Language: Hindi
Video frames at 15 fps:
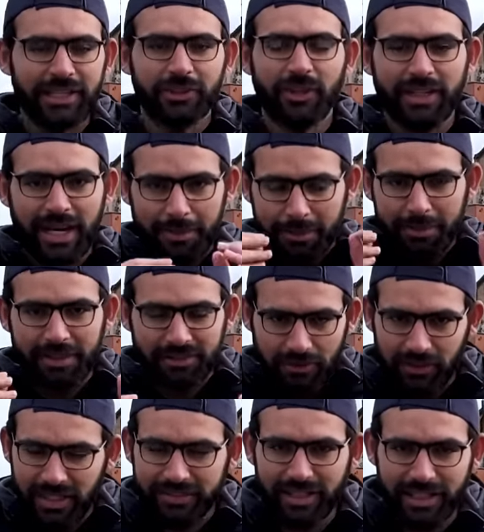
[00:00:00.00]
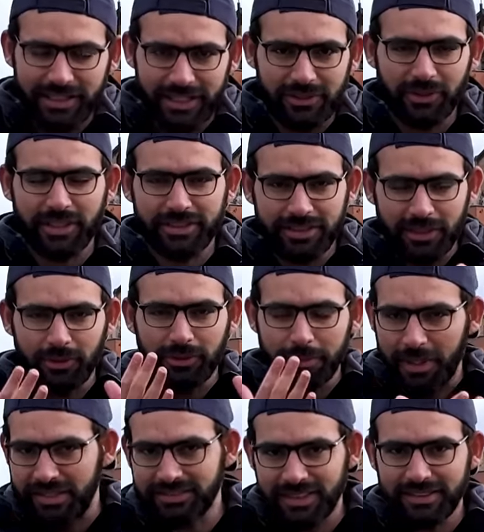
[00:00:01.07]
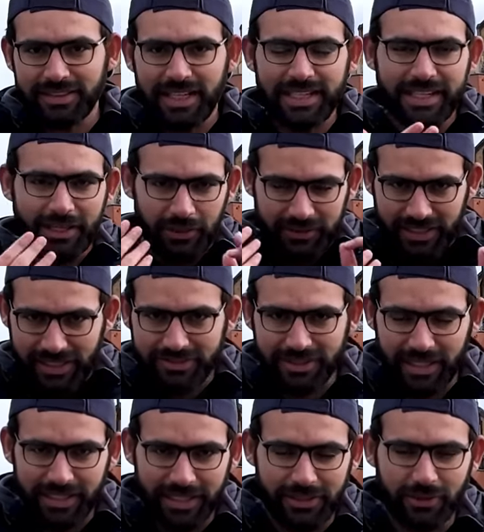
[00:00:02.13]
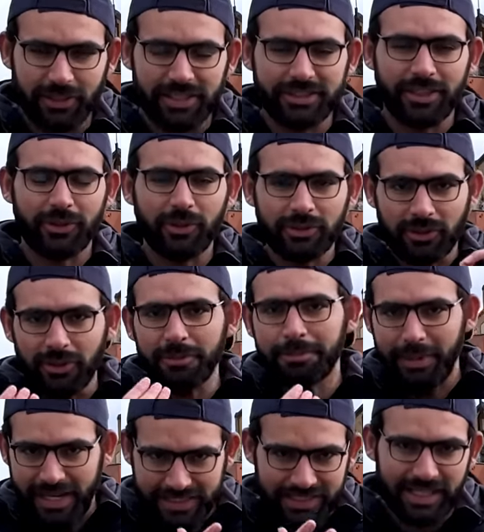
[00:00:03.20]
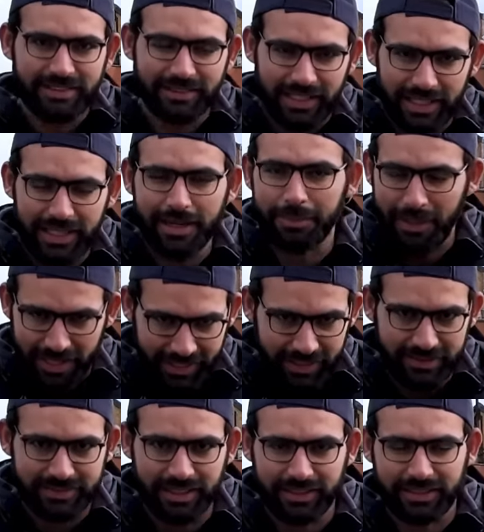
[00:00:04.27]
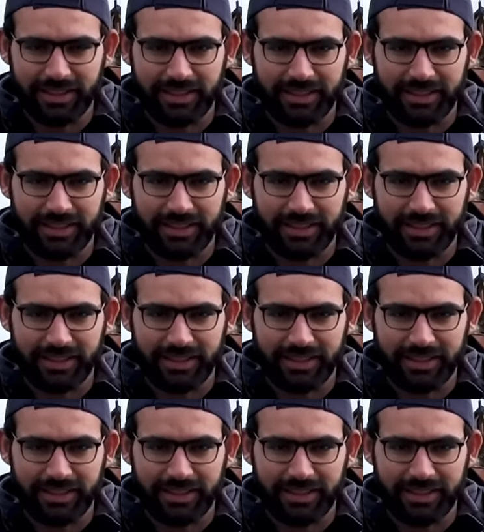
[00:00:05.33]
तो अगर आपके पास सोलह साल की एजुकेशन हो तो मास्टर्स के लिए और तेरह साल की एजुकेशन हो तो बैचलर्स के लिए अप्लाई कर सकते